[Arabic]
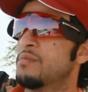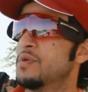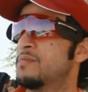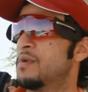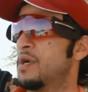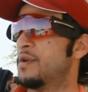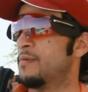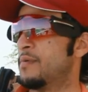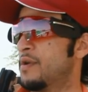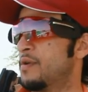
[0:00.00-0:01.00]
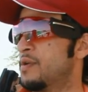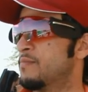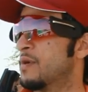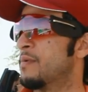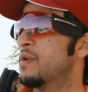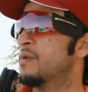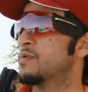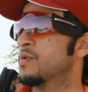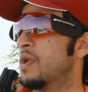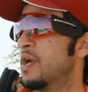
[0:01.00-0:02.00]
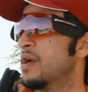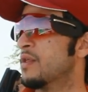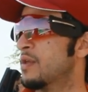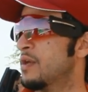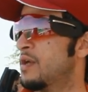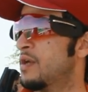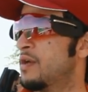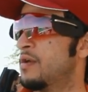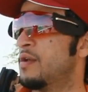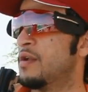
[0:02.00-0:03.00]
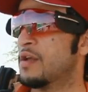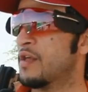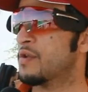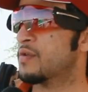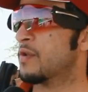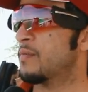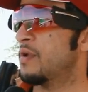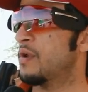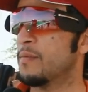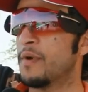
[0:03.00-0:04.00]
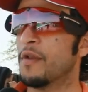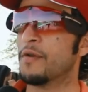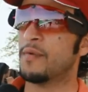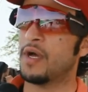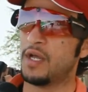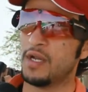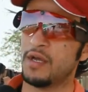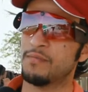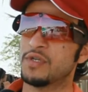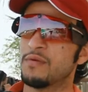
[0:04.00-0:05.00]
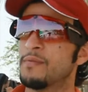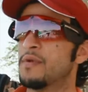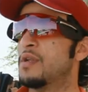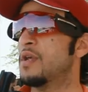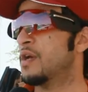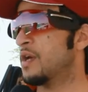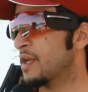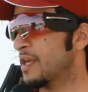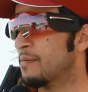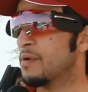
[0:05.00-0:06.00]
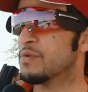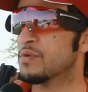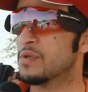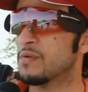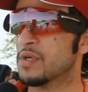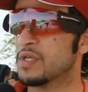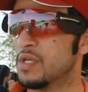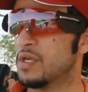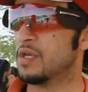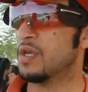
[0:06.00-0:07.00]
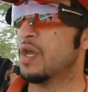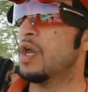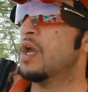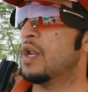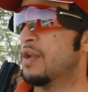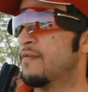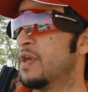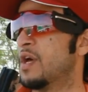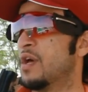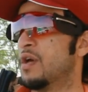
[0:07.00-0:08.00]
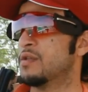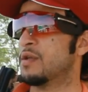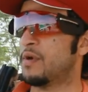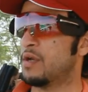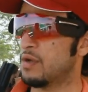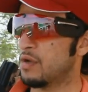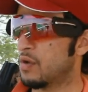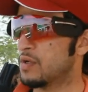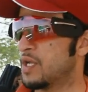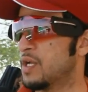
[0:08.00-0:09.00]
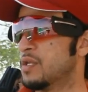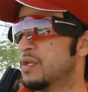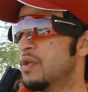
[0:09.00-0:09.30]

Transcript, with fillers: بسم الله الرحمن الرحيم، طبعا البطولة هذه آه، كثرة الرم... الإقبال الرماح عليها بسبب أنها قبل بطولة المكسيك اللي فيها طبعا كوتات